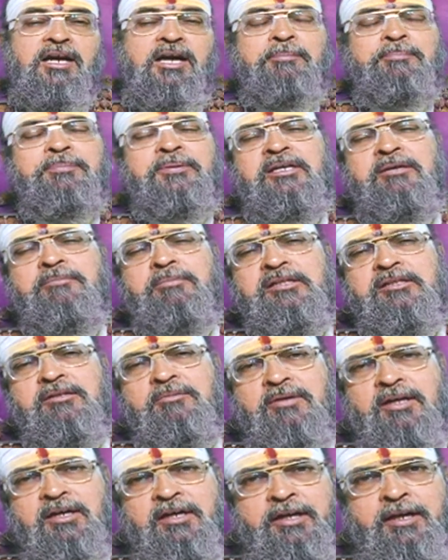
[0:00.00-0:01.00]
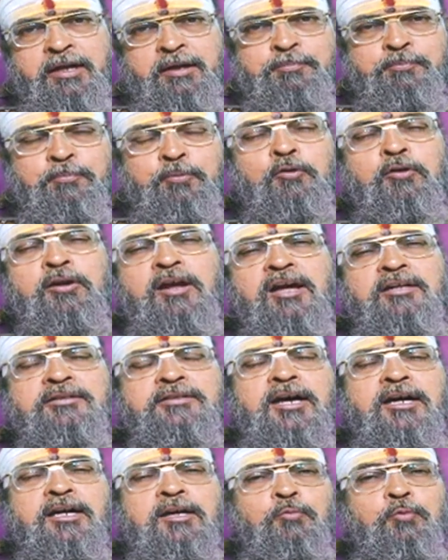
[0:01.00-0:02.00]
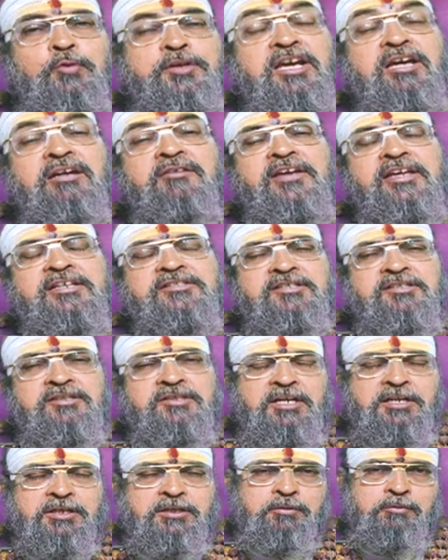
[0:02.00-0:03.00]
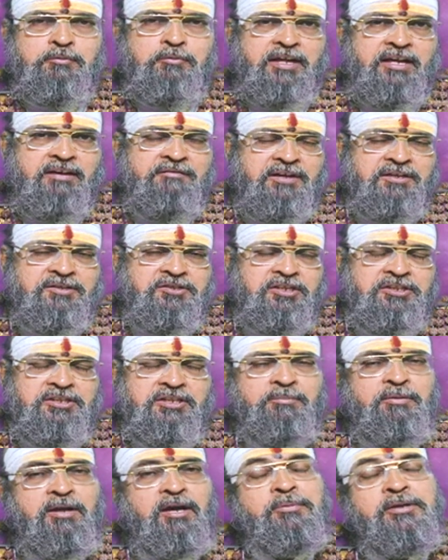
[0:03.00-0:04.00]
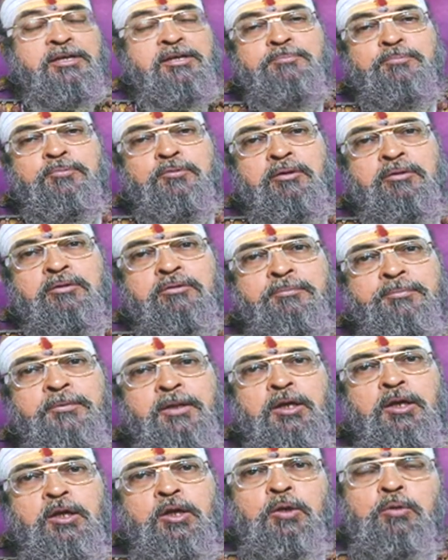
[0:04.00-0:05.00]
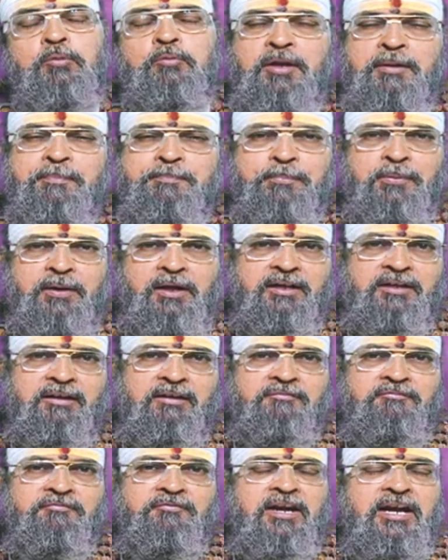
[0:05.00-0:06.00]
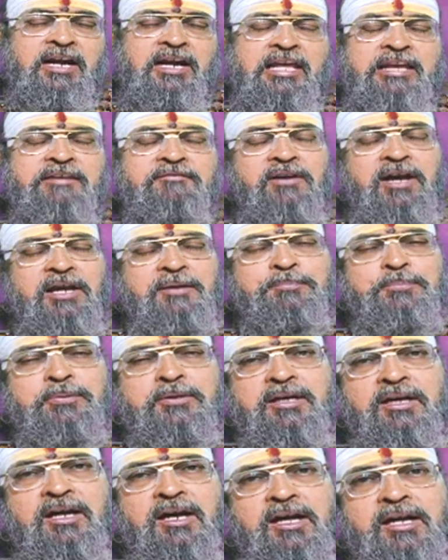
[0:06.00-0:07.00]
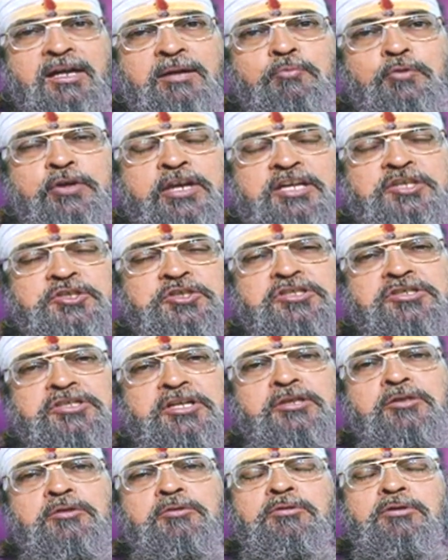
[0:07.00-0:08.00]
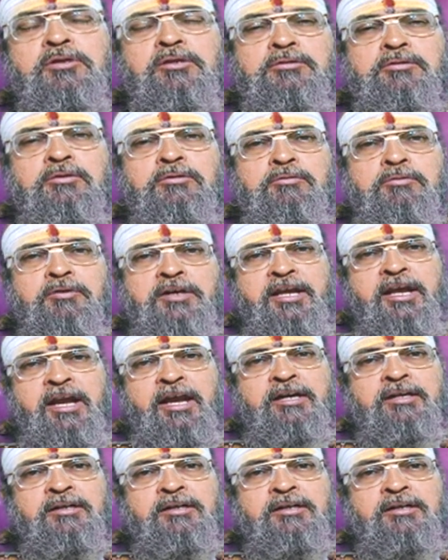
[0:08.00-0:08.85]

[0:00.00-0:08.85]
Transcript: அபரிமிதமான பொருளாதார உயர்வை சிந்திக்கக்கூடிய வெற்றி தினமாக அமைய போகிறதோ குறிப்பாக வேலை வாய்ப்புக்காக முயற்சி செய்து கொண்டிருக்கக்கூடிய